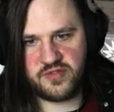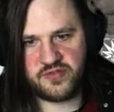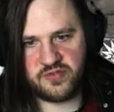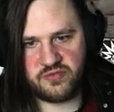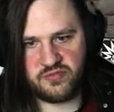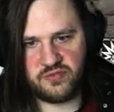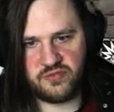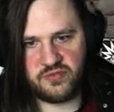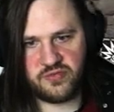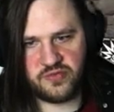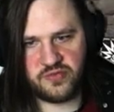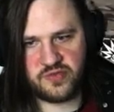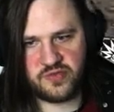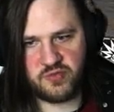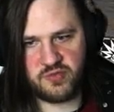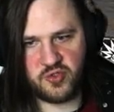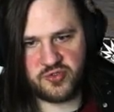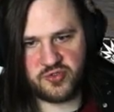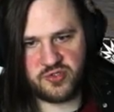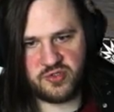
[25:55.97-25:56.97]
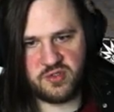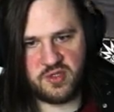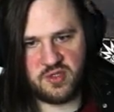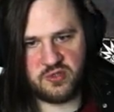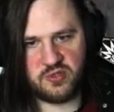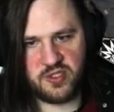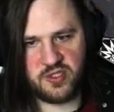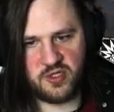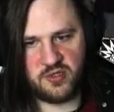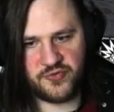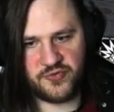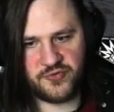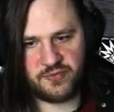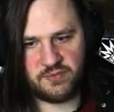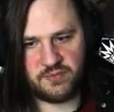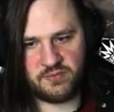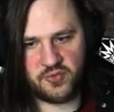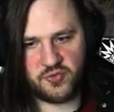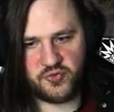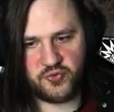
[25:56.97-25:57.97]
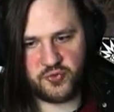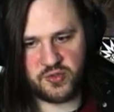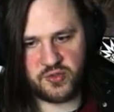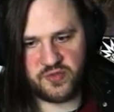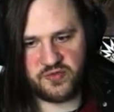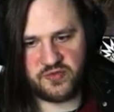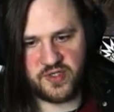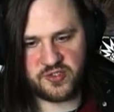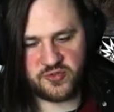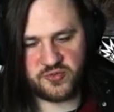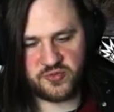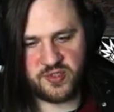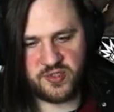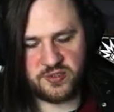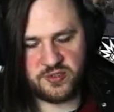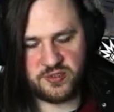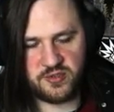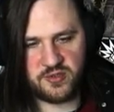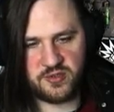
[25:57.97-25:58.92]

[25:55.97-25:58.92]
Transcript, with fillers: nicht, wie sieht denn bei euch die Laune aus bezüglich Weiterspielen?